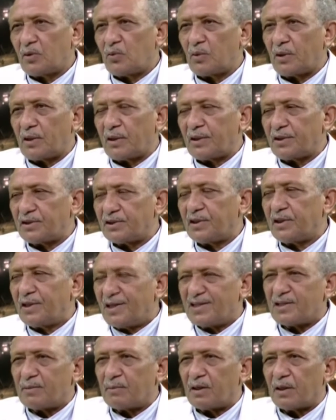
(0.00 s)
ولا شيء
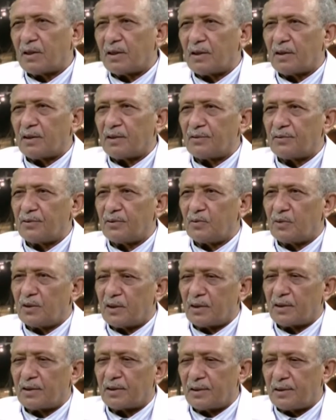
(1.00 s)
لازم اقضيه
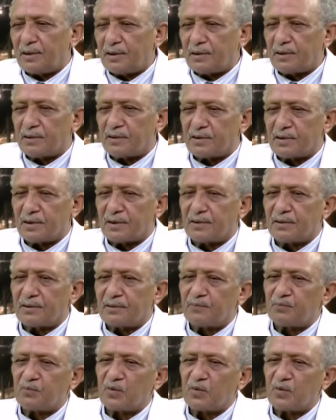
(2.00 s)
لا خليك انت ذاتك